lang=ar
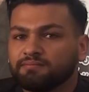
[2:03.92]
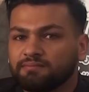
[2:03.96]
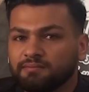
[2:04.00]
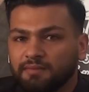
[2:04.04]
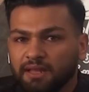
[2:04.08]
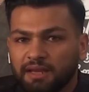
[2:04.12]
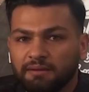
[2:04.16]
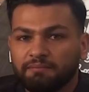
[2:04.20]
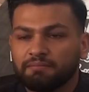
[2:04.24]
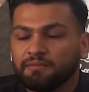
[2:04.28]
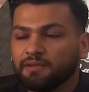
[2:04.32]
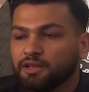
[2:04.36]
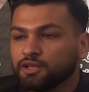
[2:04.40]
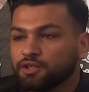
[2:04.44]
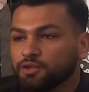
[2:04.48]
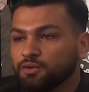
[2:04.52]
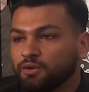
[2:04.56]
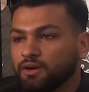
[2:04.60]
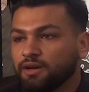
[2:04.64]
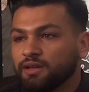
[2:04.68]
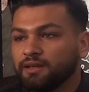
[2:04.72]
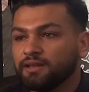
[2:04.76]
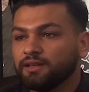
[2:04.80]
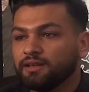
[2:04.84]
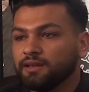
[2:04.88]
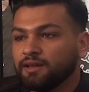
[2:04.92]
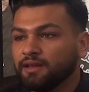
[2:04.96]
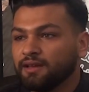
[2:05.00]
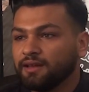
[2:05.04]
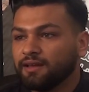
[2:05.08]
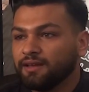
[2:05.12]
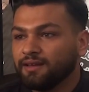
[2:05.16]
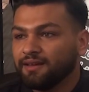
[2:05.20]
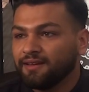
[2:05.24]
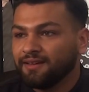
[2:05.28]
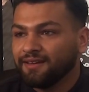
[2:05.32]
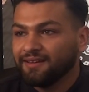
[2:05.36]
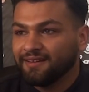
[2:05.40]
تعبنا شوي
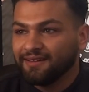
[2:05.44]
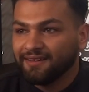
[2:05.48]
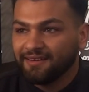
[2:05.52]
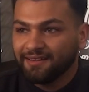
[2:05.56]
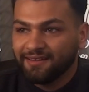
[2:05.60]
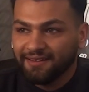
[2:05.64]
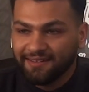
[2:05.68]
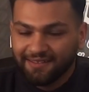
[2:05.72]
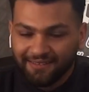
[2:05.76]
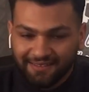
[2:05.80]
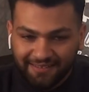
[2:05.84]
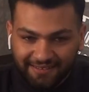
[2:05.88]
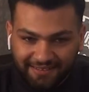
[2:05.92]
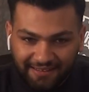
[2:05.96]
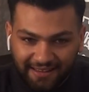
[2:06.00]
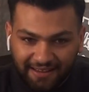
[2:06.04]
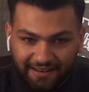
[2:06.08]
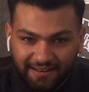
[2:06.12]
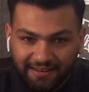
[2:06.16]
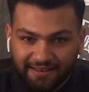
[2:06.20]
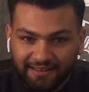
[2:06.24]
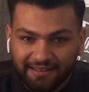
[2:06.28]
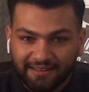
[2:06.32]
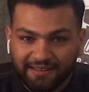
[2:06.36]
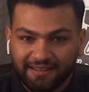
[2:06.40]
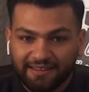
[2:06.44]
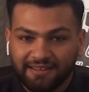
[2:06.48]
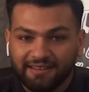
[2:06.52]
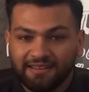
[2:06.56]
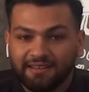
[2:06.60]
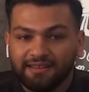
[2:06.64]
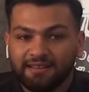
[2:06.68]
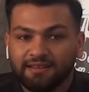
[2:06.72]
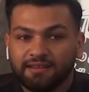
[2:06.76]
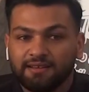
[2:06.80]
آه، يعني